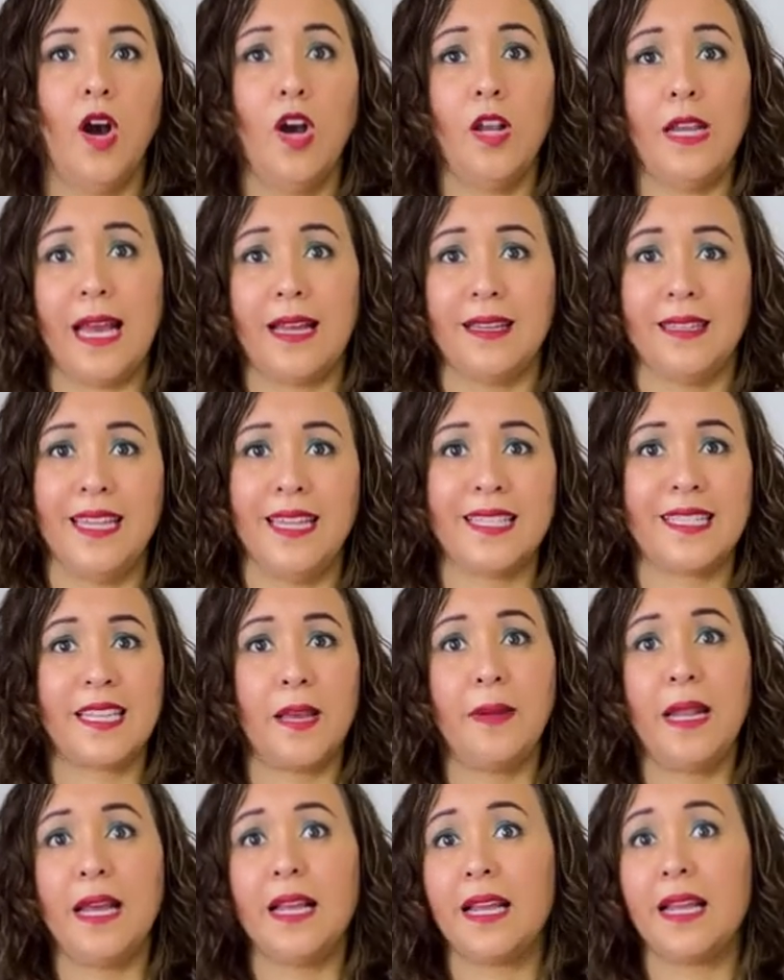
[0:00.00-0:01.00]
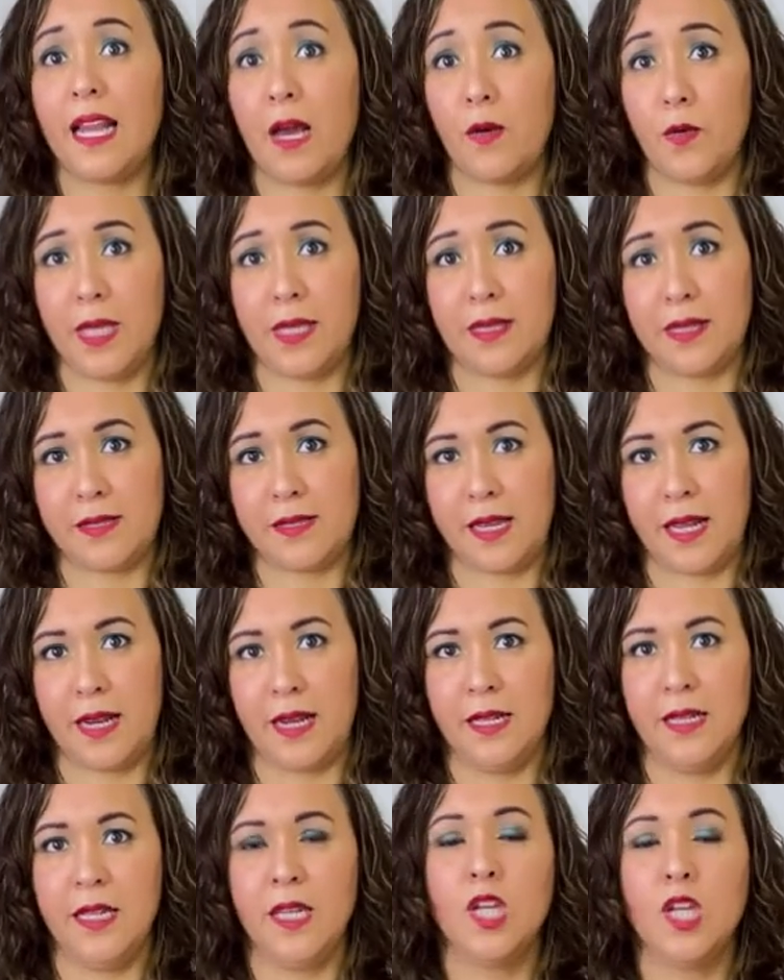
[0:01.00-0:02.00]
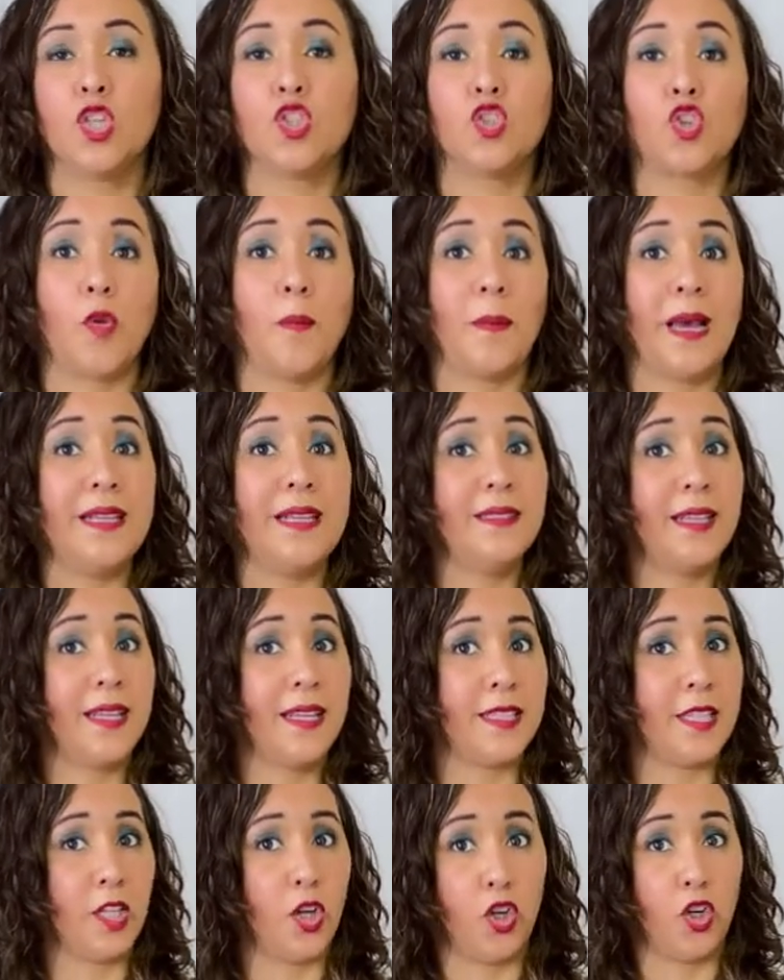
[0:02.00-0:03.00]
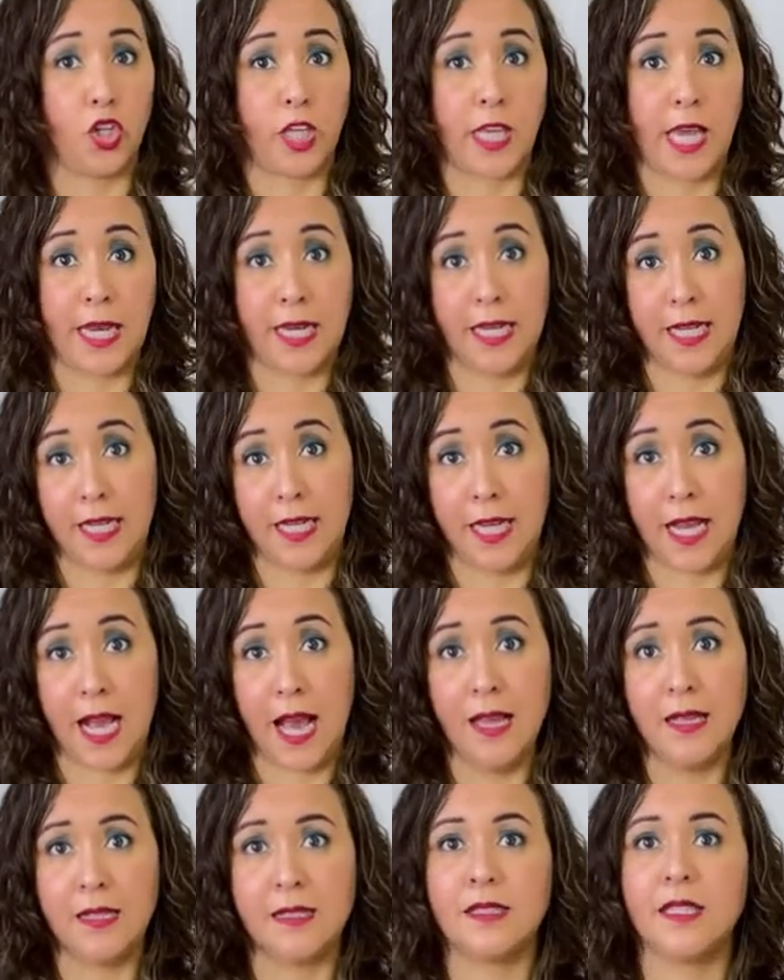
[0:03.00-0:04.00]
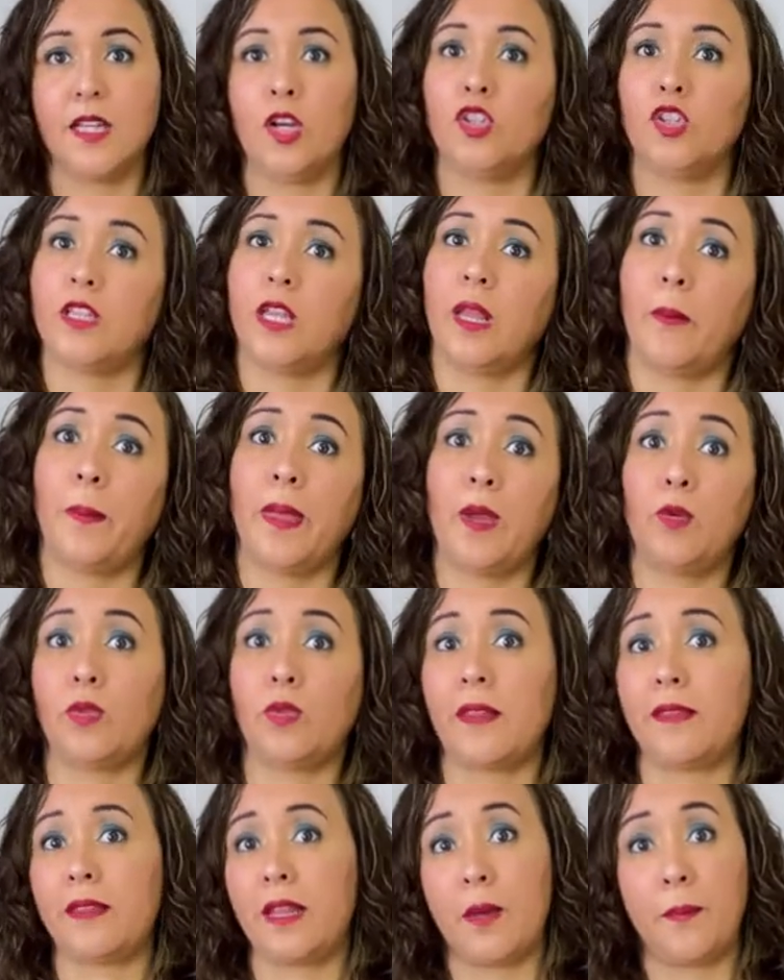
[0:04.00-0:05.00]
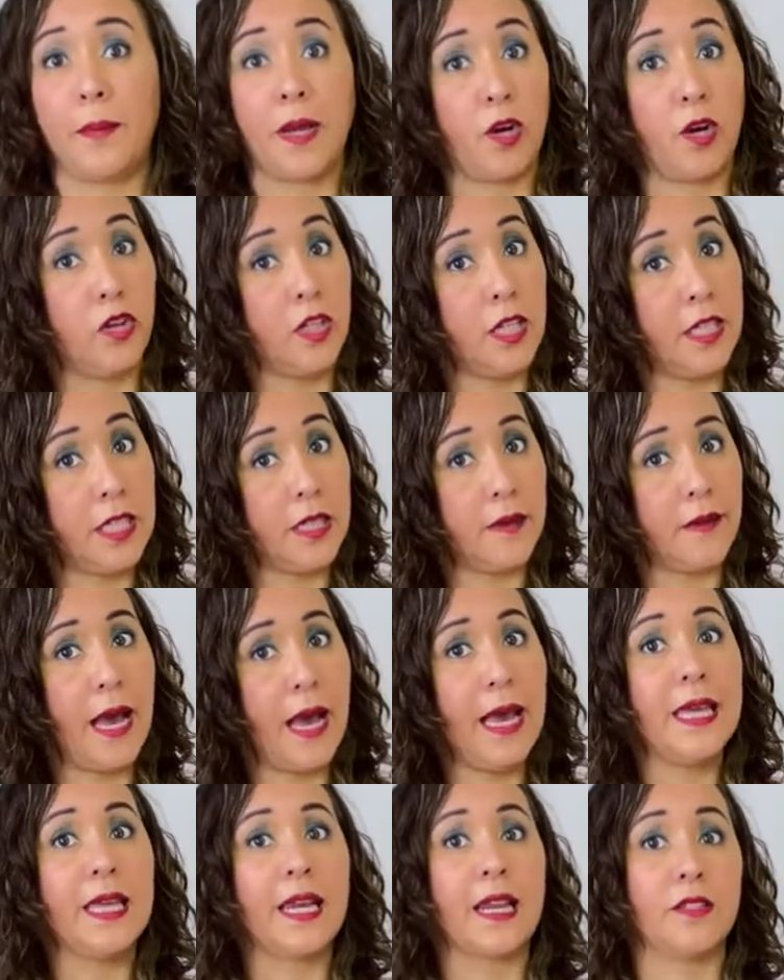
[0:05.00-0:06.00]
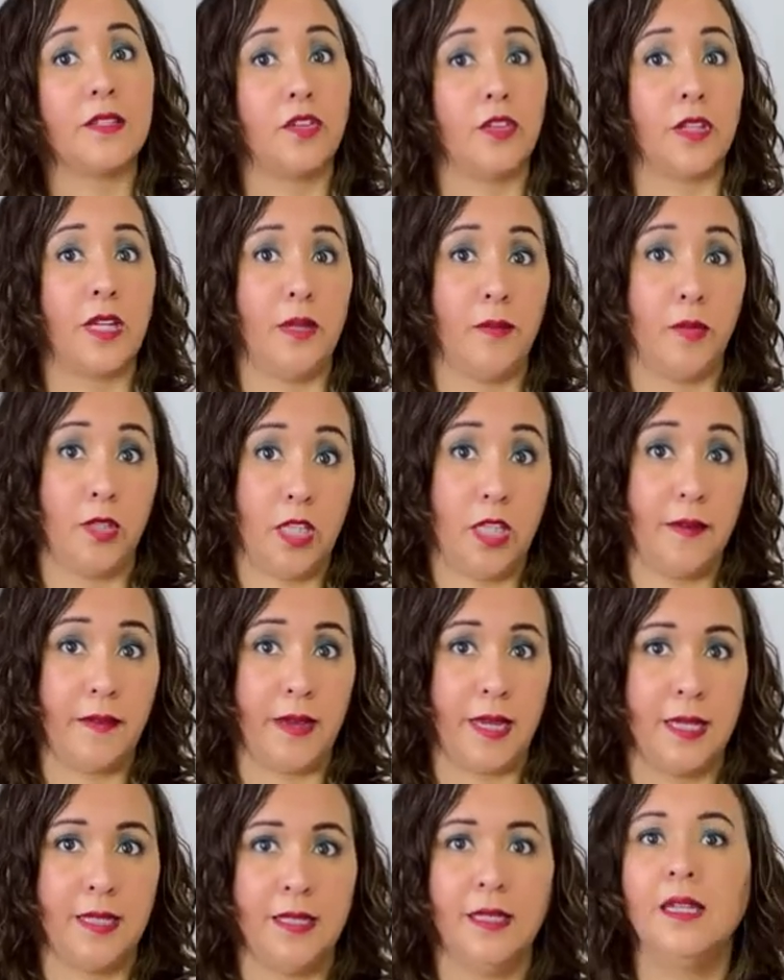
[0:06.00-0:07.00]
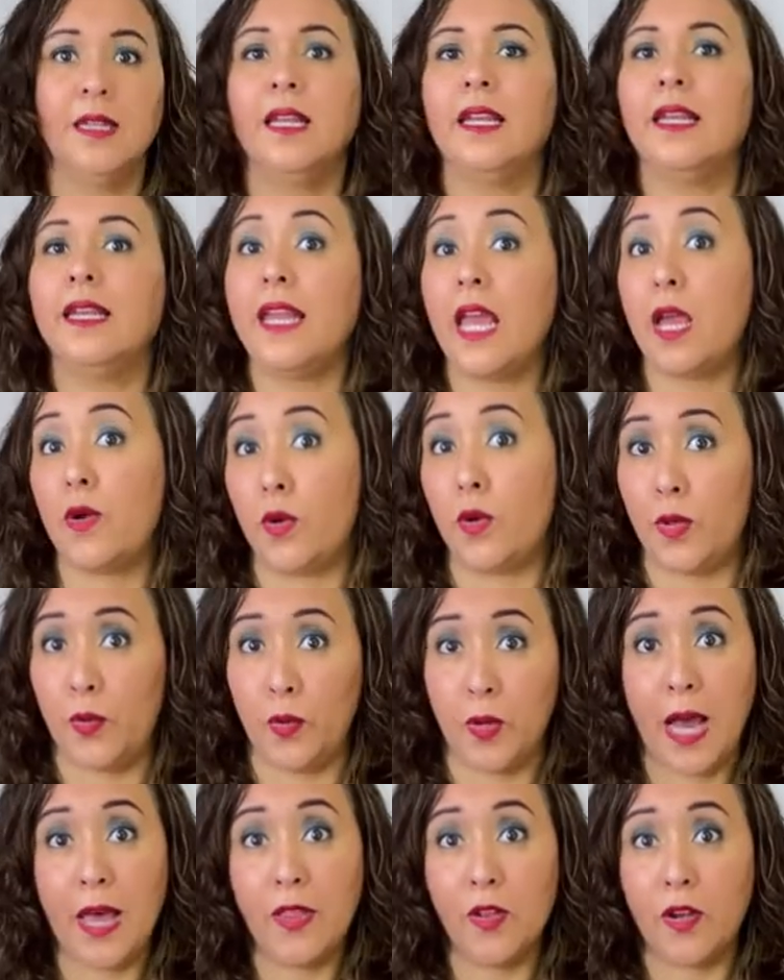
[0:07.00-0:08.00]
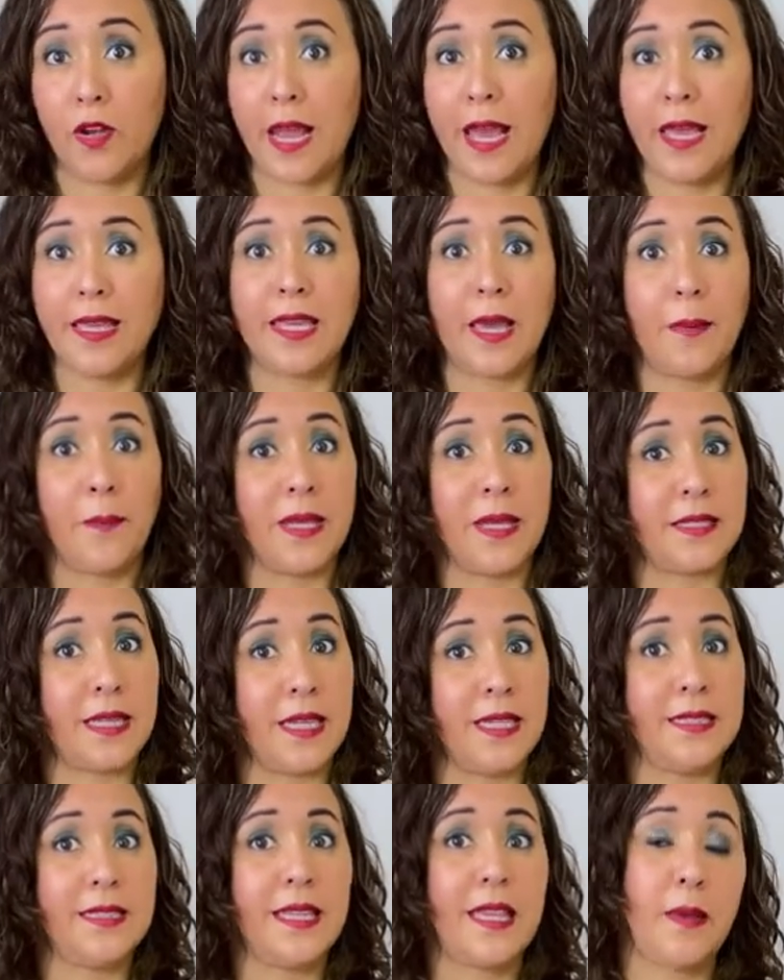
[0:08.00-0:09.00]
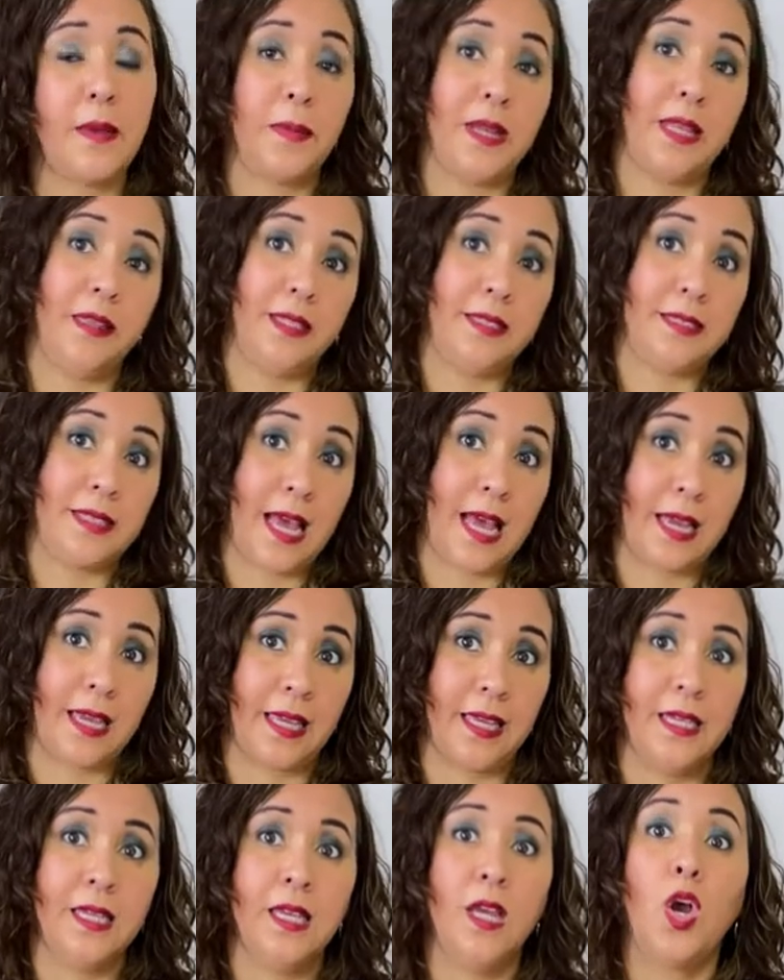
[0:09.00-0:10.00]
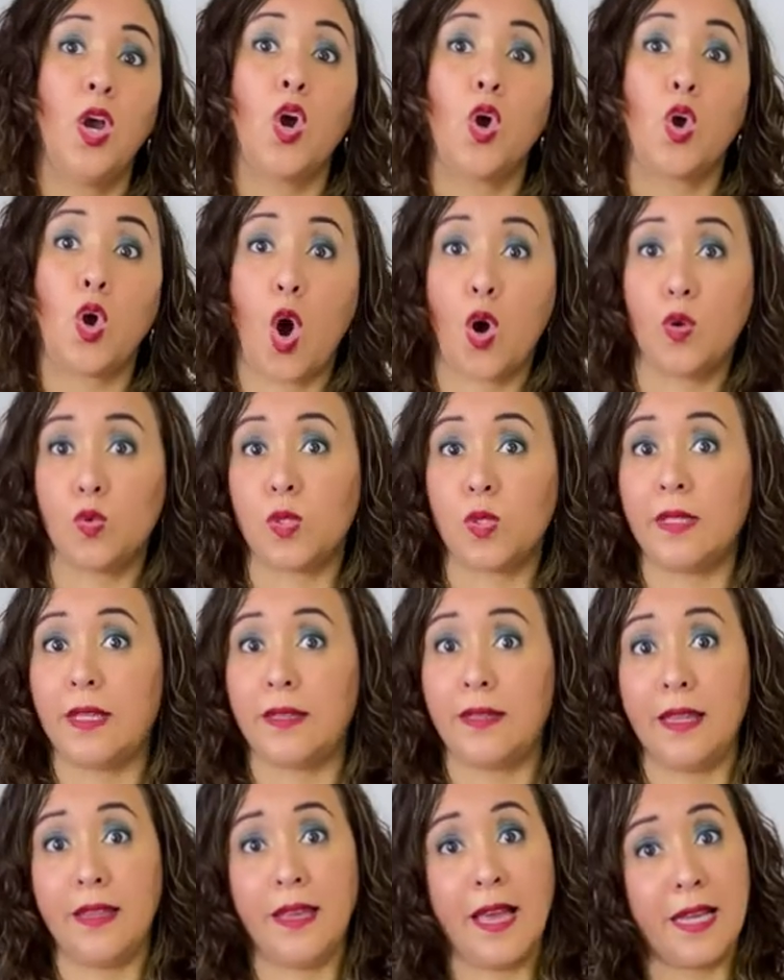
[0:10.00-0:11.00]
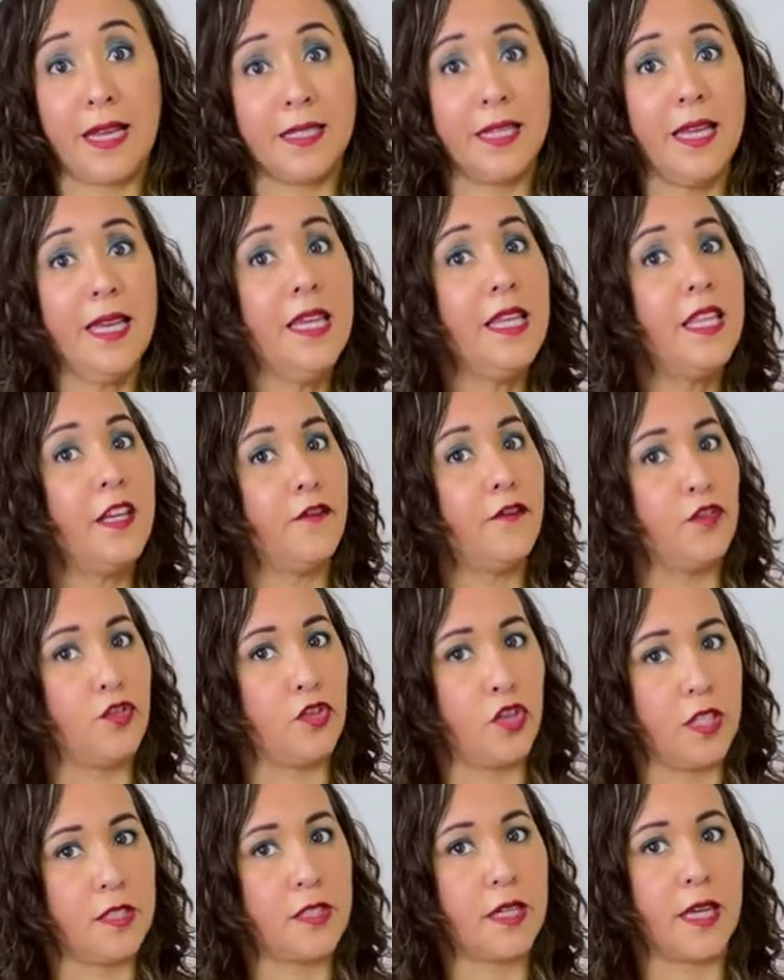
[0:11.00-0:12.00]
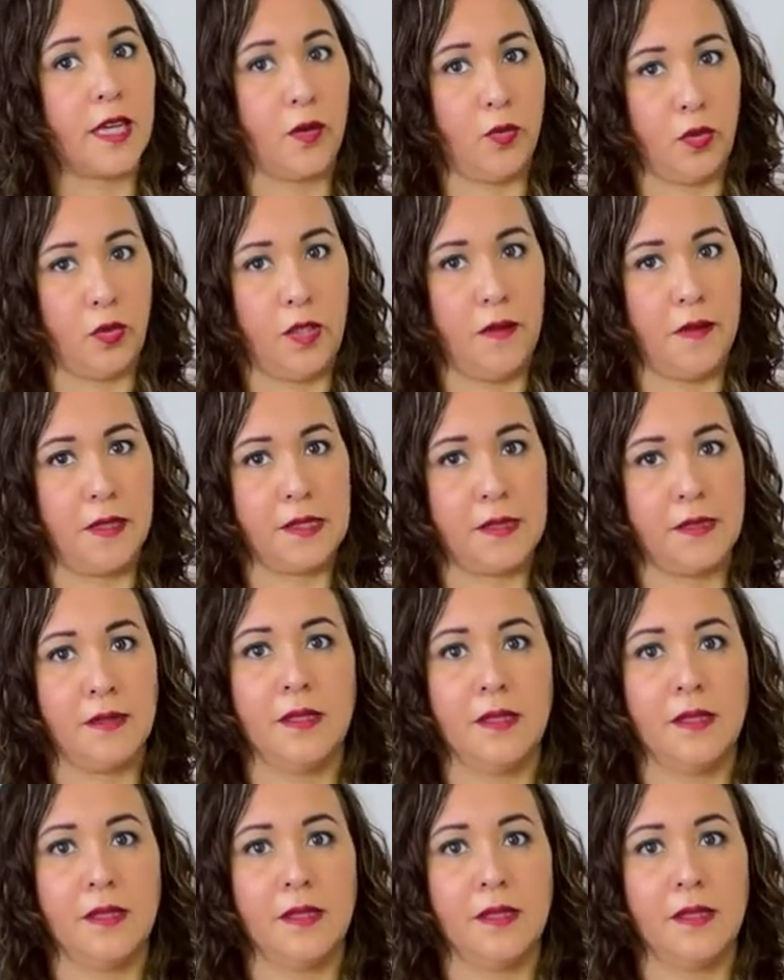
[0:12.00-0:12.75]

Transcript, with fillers: Hola, les habla Claudia Tazara. Soy máster en psicología clínica, psicoterapeuta en terapia cognitiva y racional emotiva, neuroeducadora y especialista de aprendizaje, coach de TDAH y de funciones ejecutivas.